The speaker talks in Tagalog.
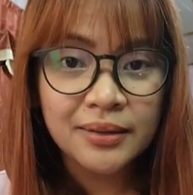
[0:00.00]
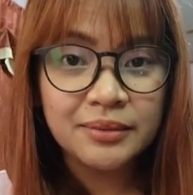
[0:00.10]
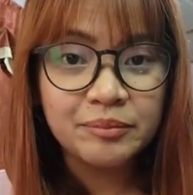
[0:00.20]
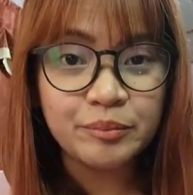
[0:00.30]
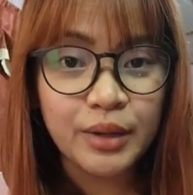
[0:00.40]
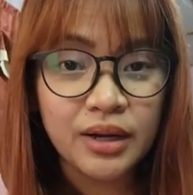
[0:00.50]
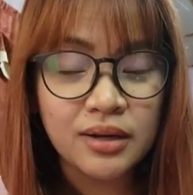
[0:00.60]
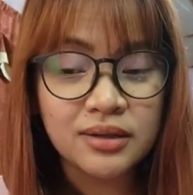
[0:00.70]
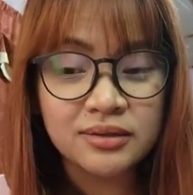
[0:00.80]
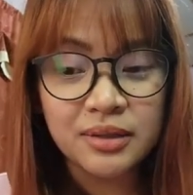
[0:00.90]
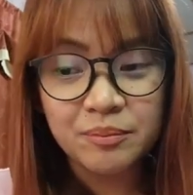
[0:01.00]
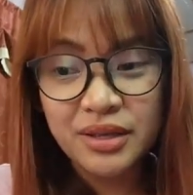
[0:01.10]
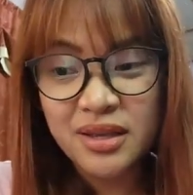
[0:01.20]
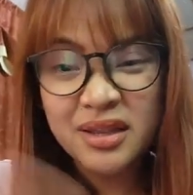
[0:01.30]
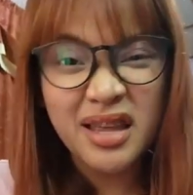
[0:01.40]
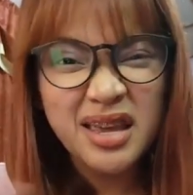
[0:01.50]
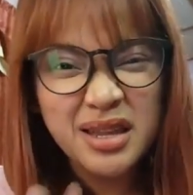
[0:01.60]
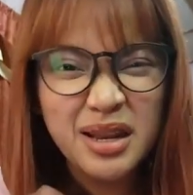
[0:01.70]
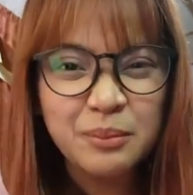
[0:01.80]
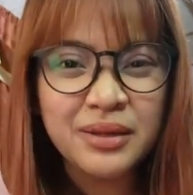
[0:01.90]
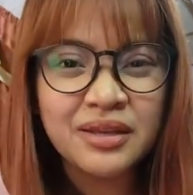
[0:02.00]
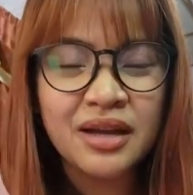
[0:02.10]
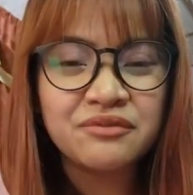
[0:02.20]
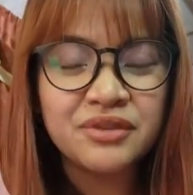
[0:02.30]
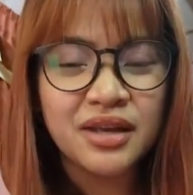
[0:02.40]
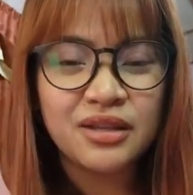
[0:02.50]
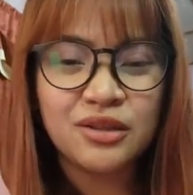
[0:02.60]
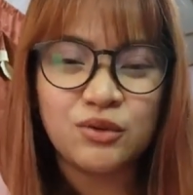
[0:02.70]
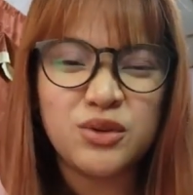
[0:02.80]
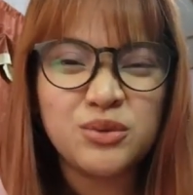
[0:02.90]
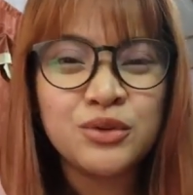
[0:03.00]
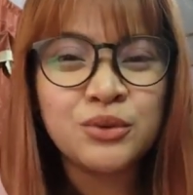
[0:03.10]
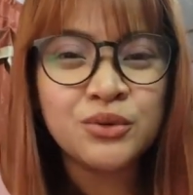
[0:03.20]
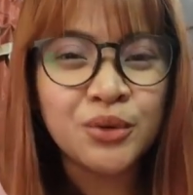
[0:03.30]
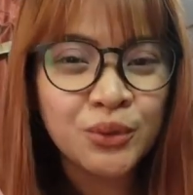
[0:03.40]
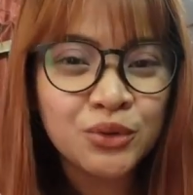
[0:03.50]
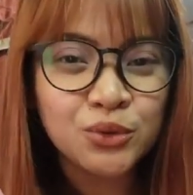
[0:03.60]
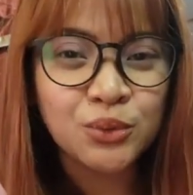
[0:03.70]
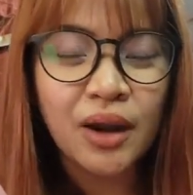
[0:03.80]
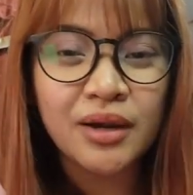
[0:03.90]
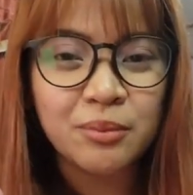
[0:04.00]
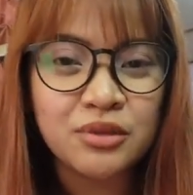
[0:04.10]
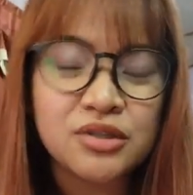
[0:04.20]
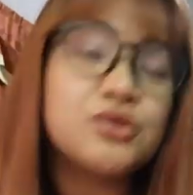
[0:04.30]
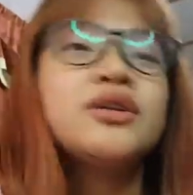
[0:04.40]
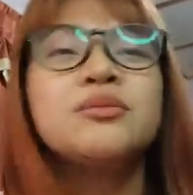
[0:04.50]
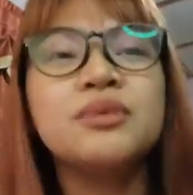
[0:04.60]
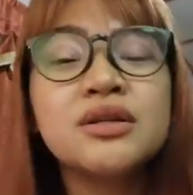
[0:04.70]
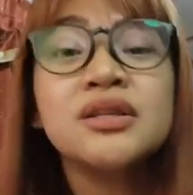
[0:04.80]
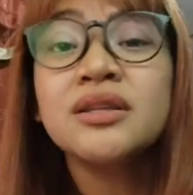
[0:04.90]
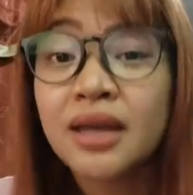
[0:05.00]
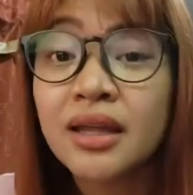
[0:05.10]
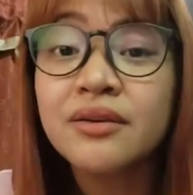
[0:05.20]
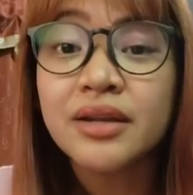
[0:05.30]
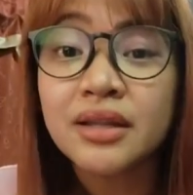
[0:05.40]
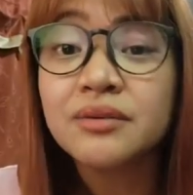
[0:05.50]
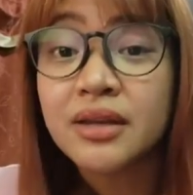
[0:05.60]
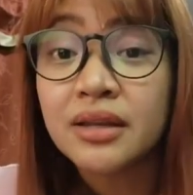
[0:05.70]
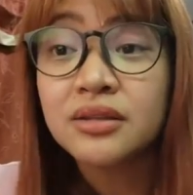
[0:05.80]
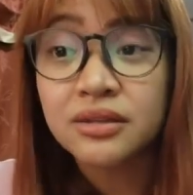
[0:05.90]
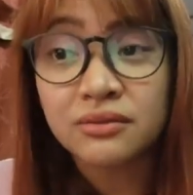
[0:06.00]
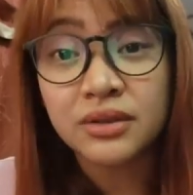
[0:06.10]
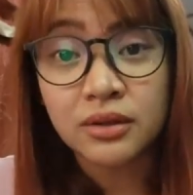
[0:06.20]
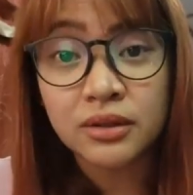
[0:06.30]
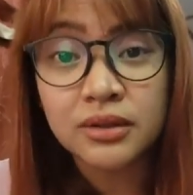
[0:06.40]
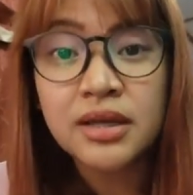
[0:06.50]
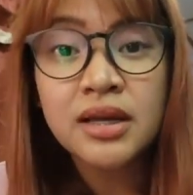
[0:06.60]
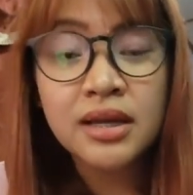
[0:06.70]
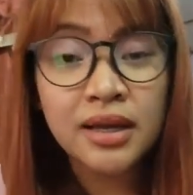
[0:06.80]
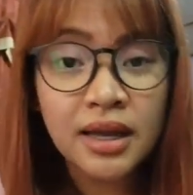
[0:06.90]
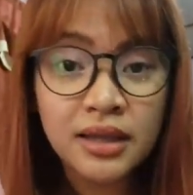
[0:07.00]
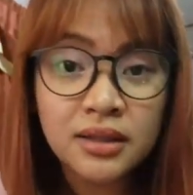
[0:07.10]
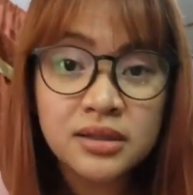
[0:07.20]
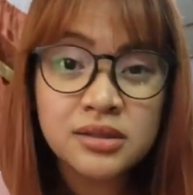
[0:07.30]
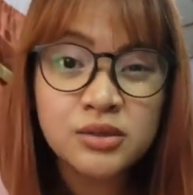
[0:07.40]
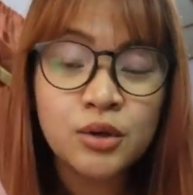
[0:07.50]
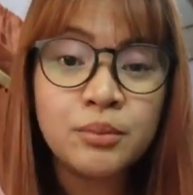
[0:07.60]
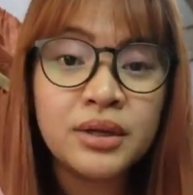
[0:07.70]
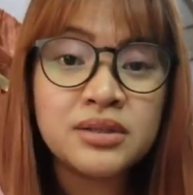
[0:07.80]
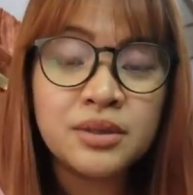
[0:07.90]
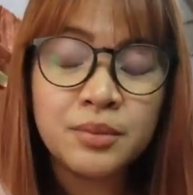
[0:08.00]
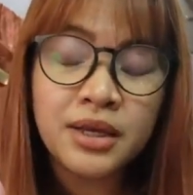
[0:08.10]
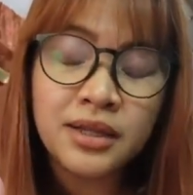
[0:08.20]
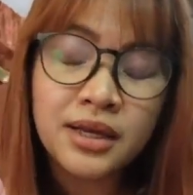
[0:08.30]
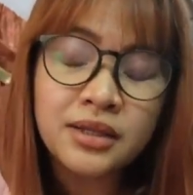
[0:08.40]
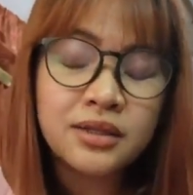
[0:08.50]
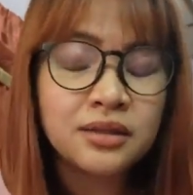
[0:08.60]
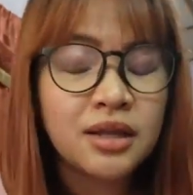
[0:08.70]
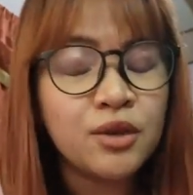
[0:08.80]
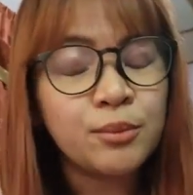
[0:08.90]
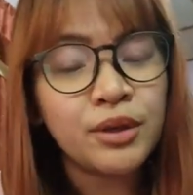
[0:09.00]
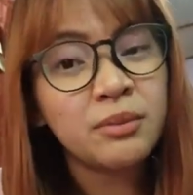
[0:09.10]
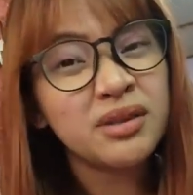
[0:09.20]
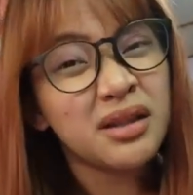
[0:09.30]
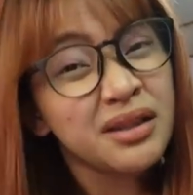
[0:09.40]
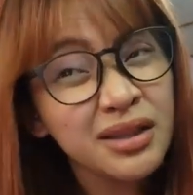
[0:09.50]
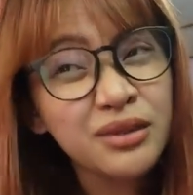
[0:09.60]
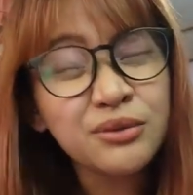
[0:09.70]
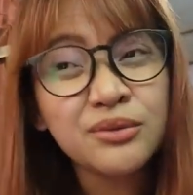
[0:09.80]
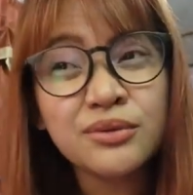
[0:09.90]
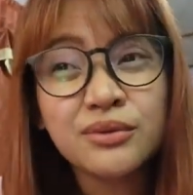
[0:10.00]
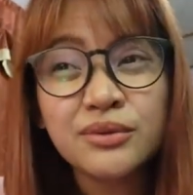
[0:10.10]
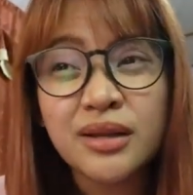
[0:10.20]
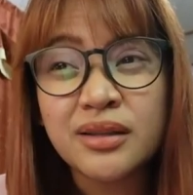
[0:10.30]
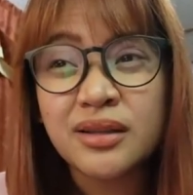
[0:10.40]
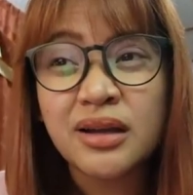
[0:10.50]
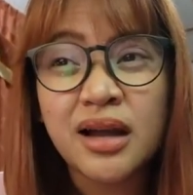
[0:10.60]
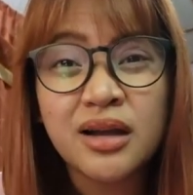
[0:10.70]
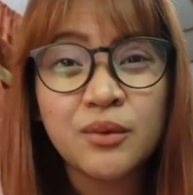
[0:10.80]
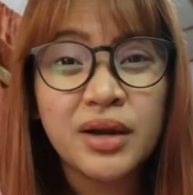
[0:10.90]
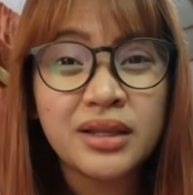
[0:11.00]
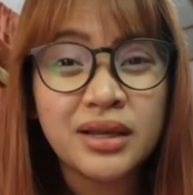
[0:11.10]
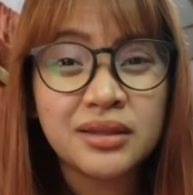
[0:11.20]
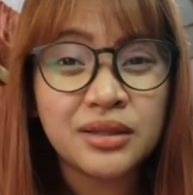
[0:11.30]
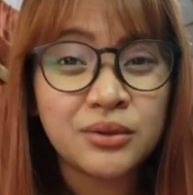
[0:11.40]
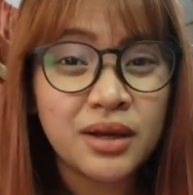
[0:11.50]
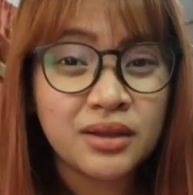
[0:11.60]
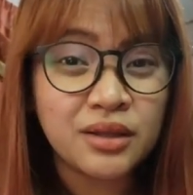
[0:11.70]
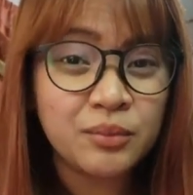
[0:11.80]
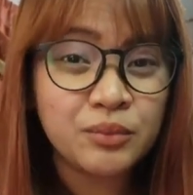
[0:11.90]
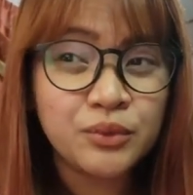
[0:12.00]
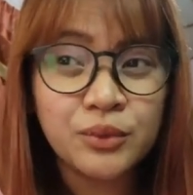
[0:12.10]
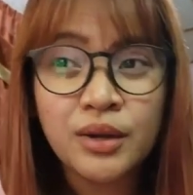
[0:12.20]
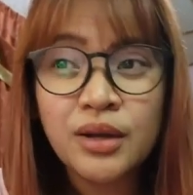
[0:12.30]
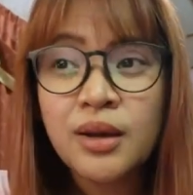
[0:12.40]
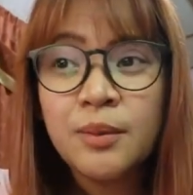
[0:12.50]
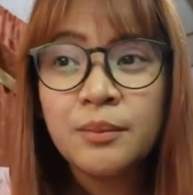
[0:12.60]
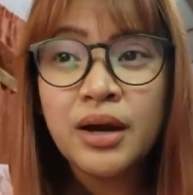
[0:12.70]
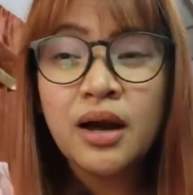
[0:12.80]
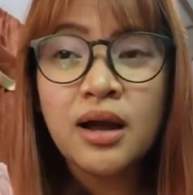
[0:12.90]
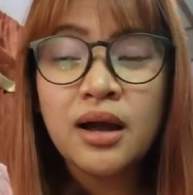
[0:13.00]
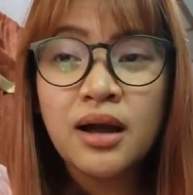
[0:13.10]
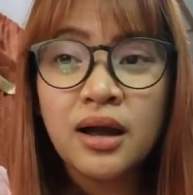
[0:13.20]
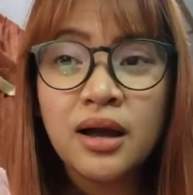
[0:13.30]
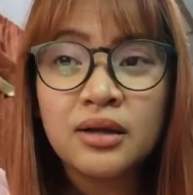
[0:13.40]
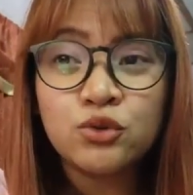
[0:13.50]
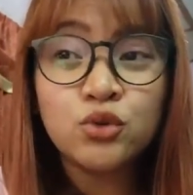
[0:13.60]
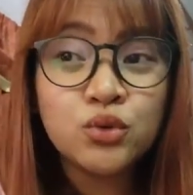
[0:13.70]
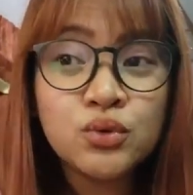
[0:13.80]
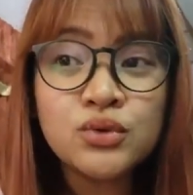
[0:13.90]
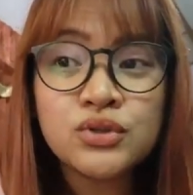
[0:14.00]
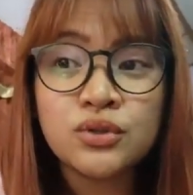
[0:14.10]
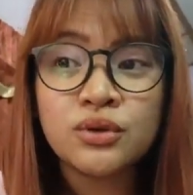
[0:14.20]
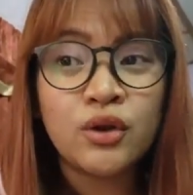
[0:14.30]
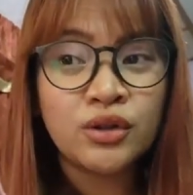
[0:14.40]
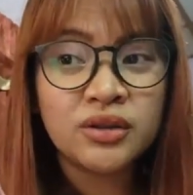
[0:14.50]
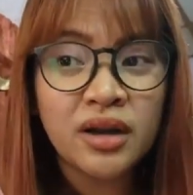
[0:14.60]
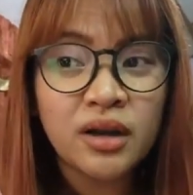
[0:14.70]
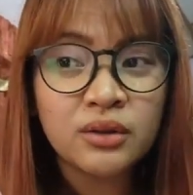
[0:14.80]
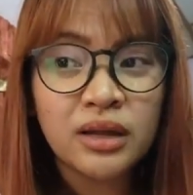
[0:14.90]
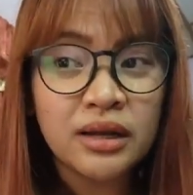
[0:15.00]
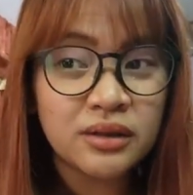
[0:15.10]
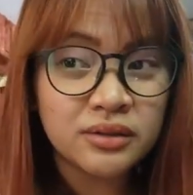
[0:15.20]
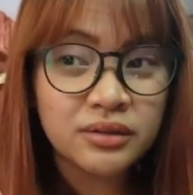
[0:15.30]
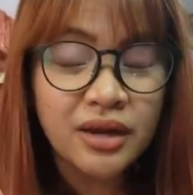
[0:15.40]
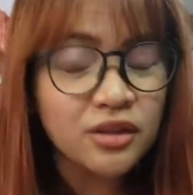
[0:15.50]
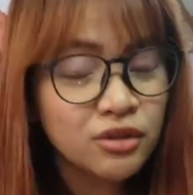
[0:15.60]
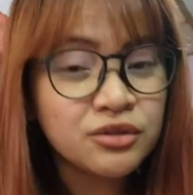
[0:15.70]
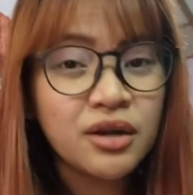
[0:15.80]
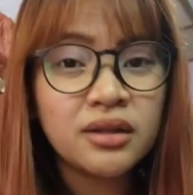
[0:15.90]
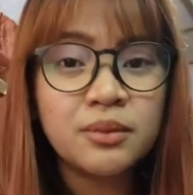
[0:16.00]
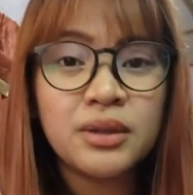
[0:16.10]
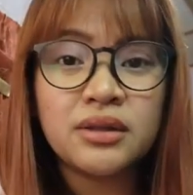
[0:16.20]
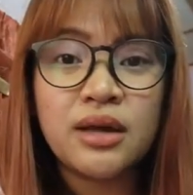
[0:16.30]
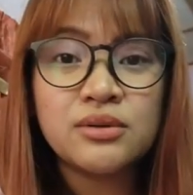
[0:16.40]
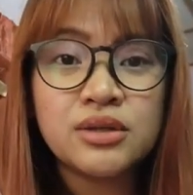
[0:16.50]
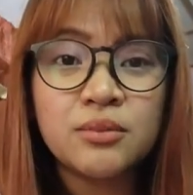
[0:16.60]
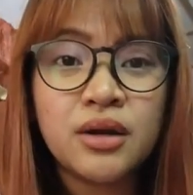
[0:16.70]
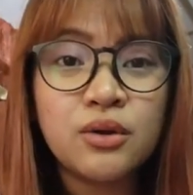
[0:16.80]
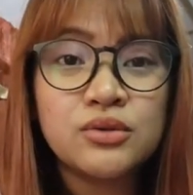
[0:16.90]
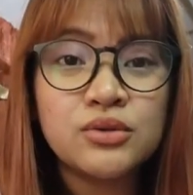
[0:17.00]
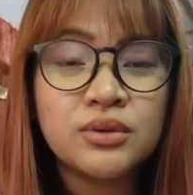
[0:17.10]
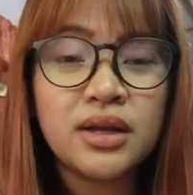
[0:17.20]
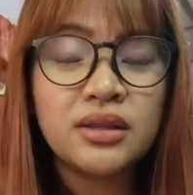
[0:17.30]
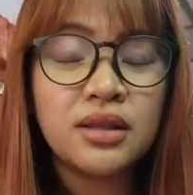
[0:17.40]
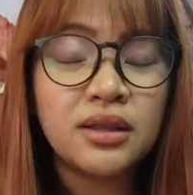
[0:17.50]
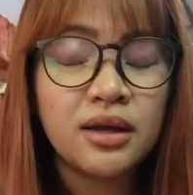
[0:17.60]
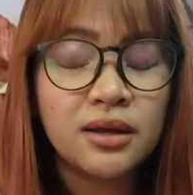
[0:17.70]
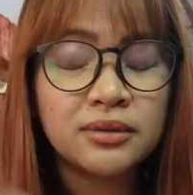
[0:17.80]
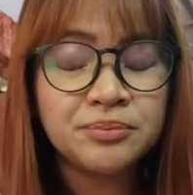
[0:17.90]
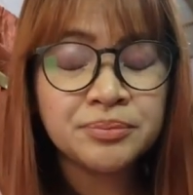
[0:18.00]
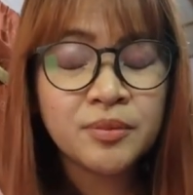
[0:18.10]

ma, may nahihirapan i-navigate no yung yung road to RMT journey because it can really get difficult kahit na sobrang sabihin natin na tayo po ay matalino uh, nagagawa natin yung ating pong mga uh, to-dos no on track uh, right on track naman tayo sa mga gusto natin na uh,